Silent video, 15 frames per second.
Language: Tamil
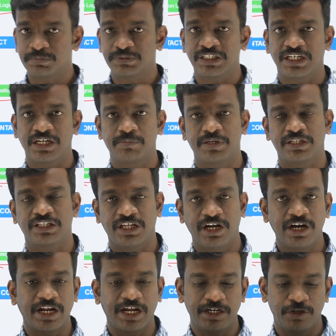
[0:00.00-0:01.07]
வெப்சைட்டில்
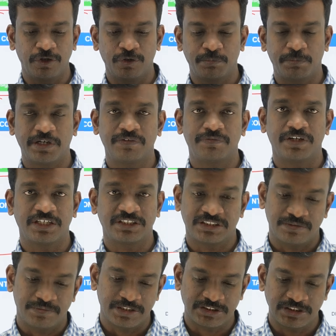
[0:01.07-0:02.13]
பார்த்தீங்கன்னா நைன்டி டூ பாயிண்ட் ஃபைவ்
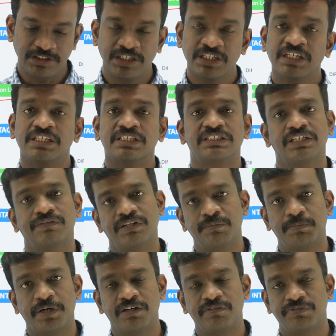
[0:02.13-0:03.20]
ரிசர்வேஷன்
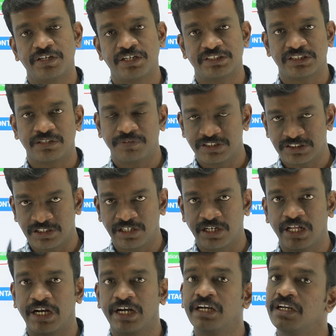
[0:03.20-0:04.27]
செவன் பாயிண்ட் ஃபைவ் ரிசர்வேஷன்
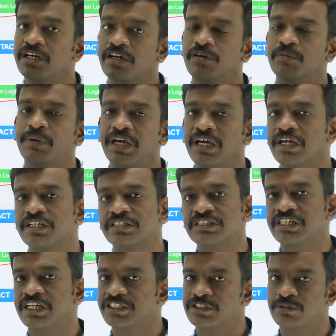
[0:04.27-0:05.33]
ரெண்டுக்குமே
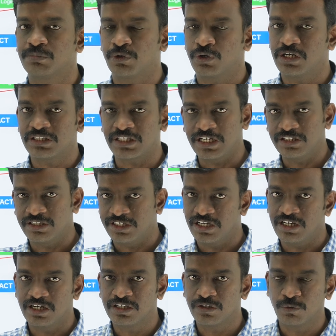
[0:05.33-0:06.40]
ரிசிக்னேஷன் போர்ட்டல்
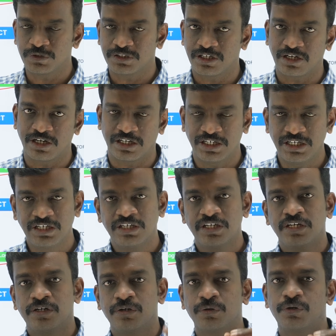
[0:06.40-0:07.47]
தனித்தனியாக லிங்க் கொடுத்துருக்காங்க
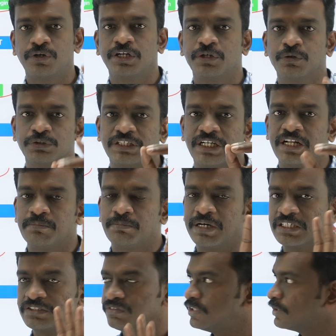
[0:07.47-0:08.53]
உங்களுடைய யூசர் நேம்
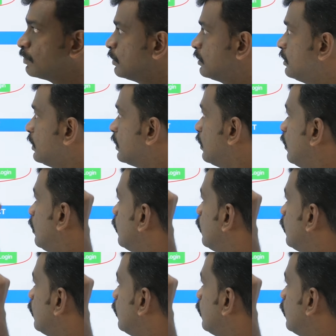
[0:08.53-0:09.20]
பாஸ்வேர்ட் கொடுத்து நீங்கள்